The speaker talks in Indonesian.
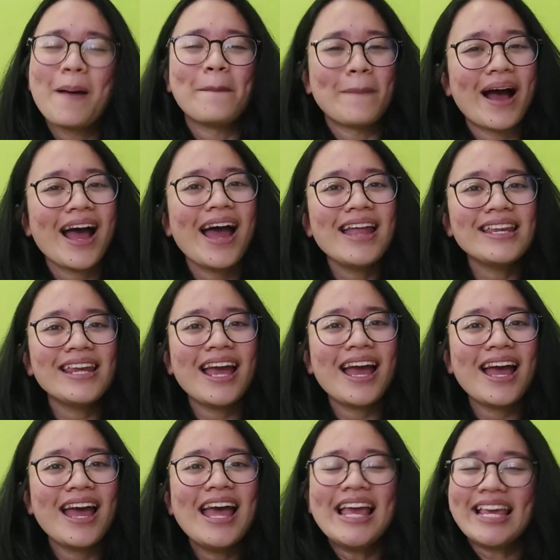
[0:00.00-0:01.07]

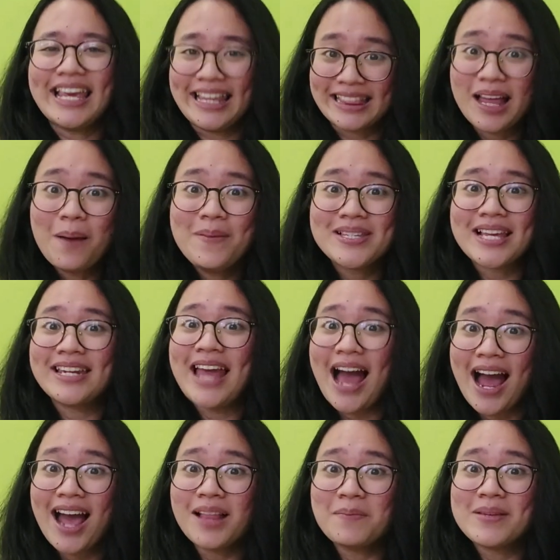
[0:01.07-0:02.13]
Makanya, kita bisa
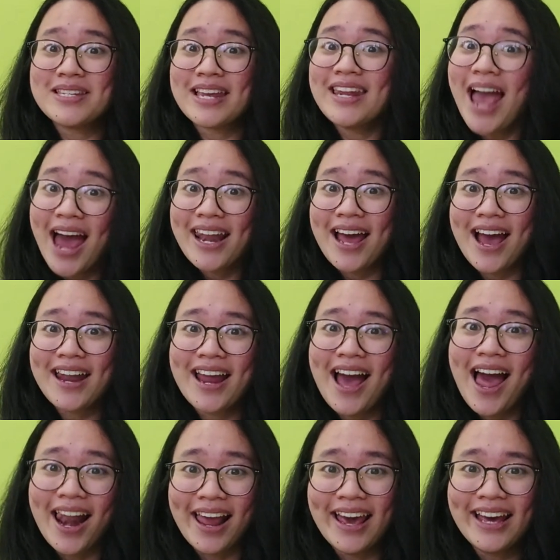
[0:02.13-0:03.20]
diangkat menjadi anak-anak
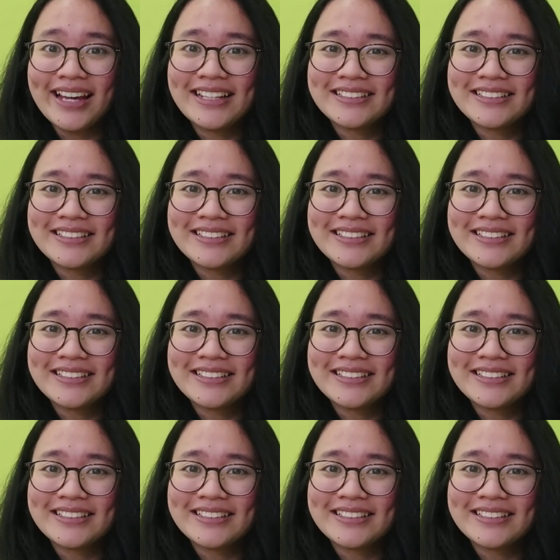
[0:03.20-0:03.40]
Allah.